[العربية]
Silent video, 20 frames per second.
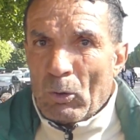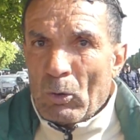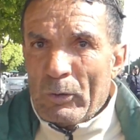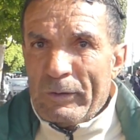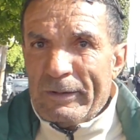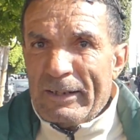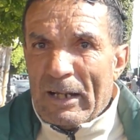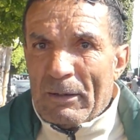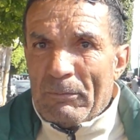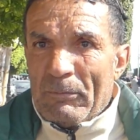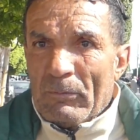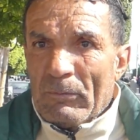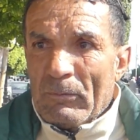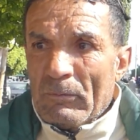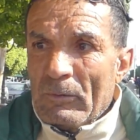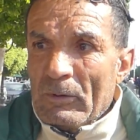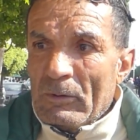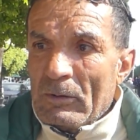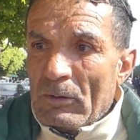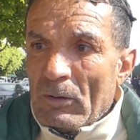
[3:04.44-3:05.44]
لقدام
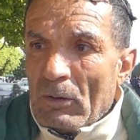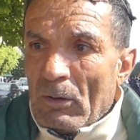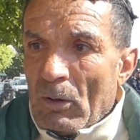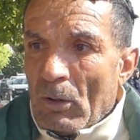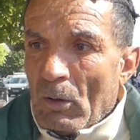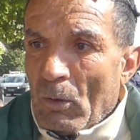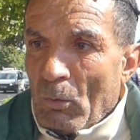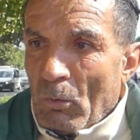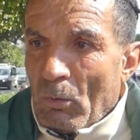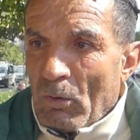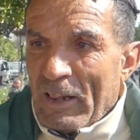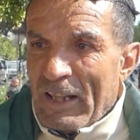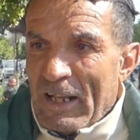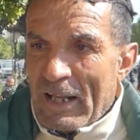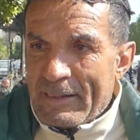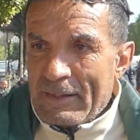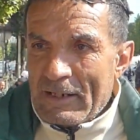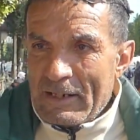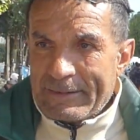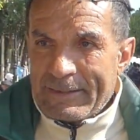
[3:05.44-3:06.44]

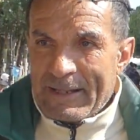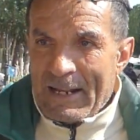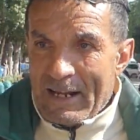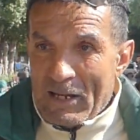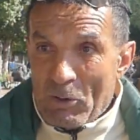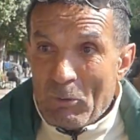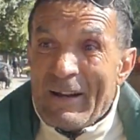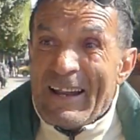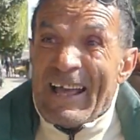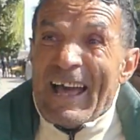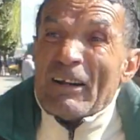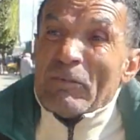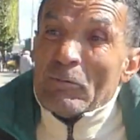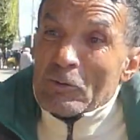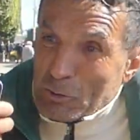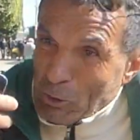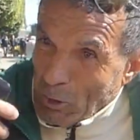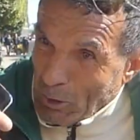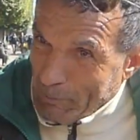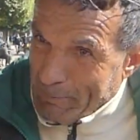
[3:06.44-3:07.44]
ثلاثه التالي وانا عارف
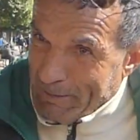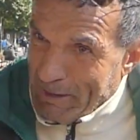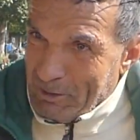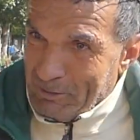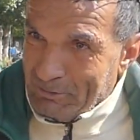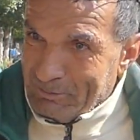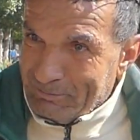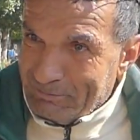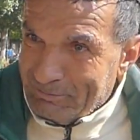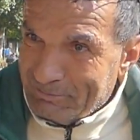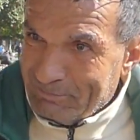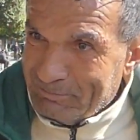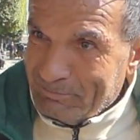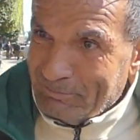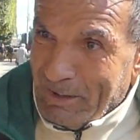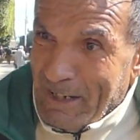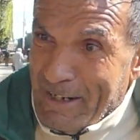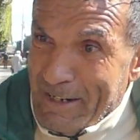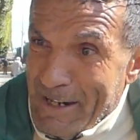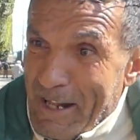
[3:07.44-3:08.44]
شو راهو
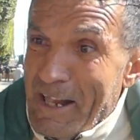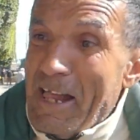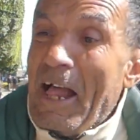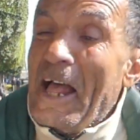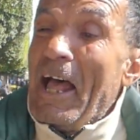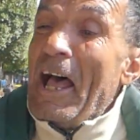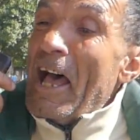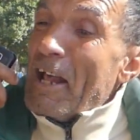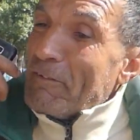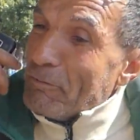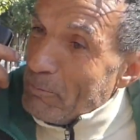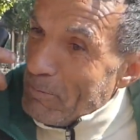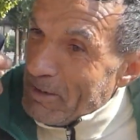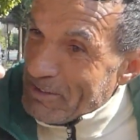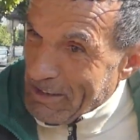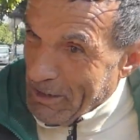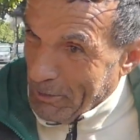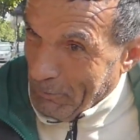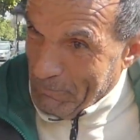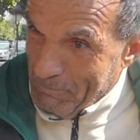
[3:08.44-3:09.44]
انا عارف
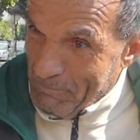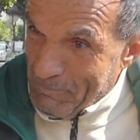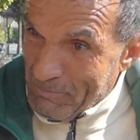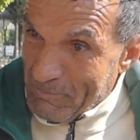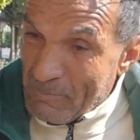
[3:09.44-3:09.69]
ومش عارف